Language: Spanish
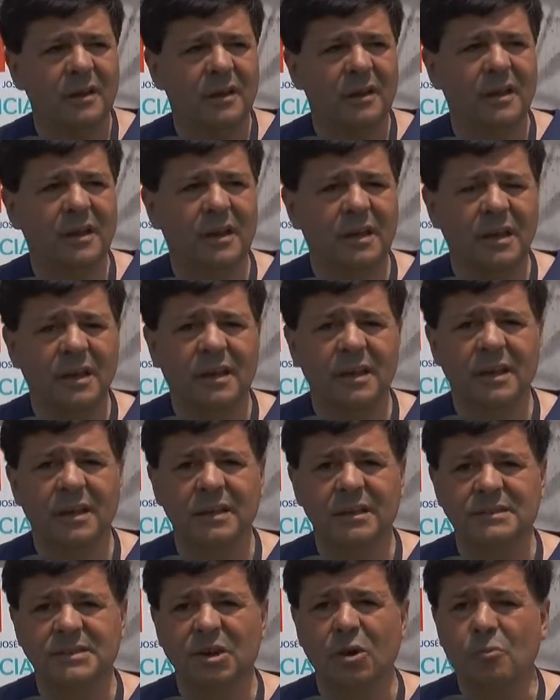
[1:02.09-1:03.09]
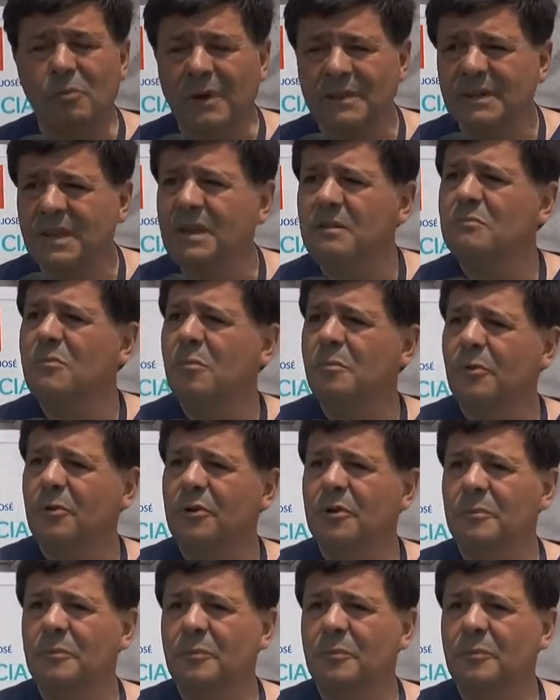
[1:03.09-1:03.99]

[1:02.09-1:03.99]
eh, traumatismos por,